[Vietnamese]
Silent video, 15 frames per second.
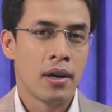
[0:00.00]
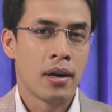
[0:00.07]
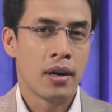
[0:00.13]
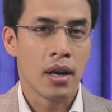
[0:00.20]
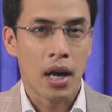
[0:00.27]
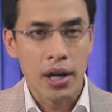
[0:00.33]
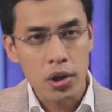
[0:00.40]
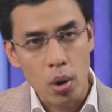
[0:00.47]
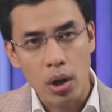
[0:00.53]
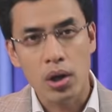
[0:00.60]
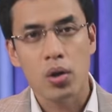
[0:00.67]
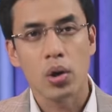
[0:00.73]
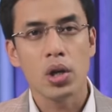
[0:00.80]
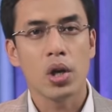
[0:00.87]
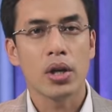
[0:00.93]
Lợi
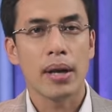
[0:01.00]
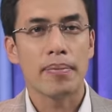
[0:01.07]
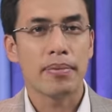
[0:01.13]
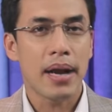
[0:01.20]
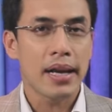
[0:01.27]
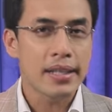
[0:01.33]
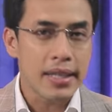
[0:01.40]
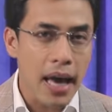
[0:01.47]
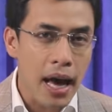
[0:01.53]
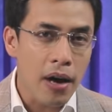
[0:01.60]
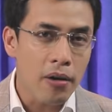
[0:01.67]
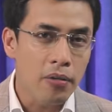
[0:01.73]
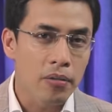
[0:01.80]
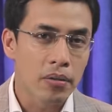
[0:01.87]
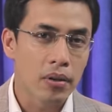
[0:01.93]
nhuận của doanh nghiệp ra
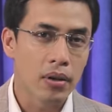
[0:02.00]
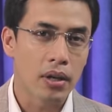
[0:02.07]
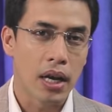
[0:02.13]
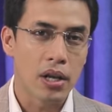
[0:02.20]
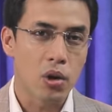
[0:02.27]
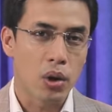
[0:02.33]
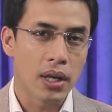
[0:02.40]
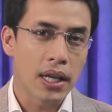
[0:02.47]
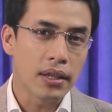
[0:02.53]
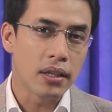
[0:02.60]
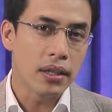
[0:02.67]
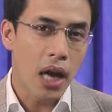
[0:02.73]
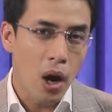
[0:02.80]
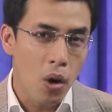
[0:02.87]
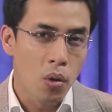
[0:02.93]
sao, lợi nhuận đến
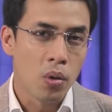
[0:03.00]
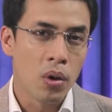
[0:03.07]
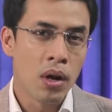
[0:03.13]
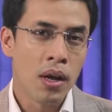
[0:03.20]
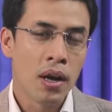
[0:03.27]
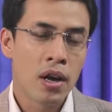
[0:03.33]
từ đâu,